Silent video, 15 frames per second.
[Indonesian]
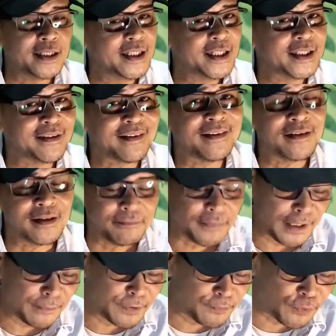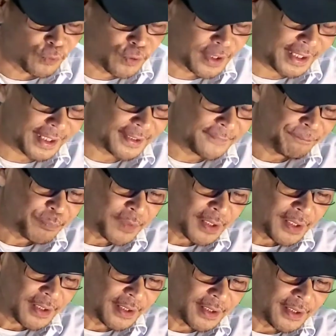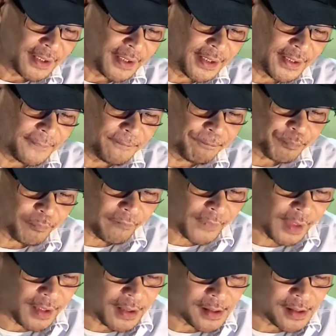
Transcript: Sekali lagi ini terkait dengan pengalaman pengguna. Jadi